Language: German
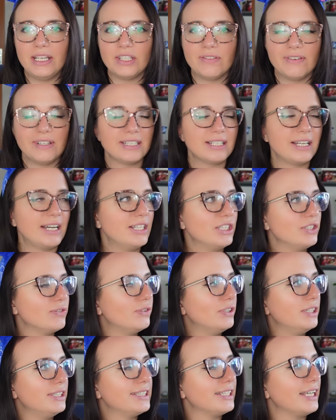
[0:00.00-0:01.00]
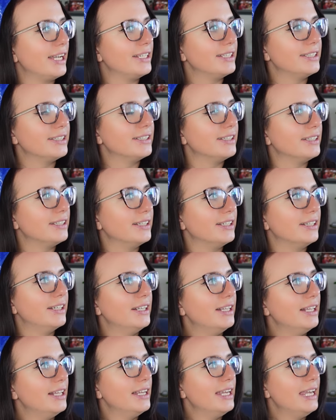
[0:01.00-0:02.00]
Ich weiß gar nicht, wo die Zeit äh,
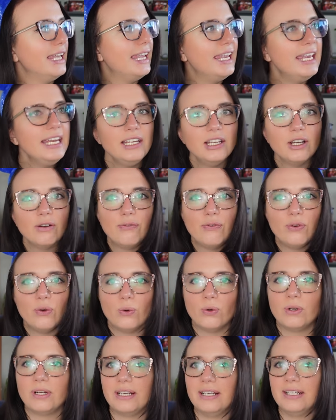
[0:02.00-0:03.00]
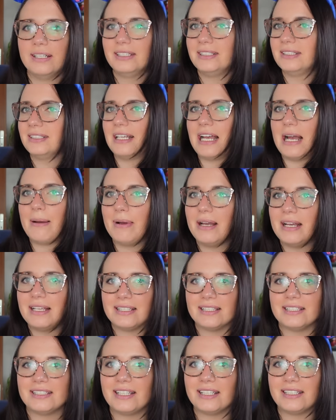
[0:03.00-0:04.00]
hingeflogen ist, aber
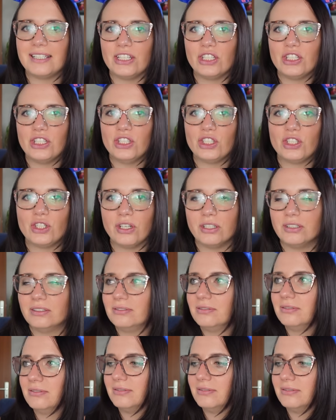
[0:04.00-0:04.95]
es ist tatsächlich schon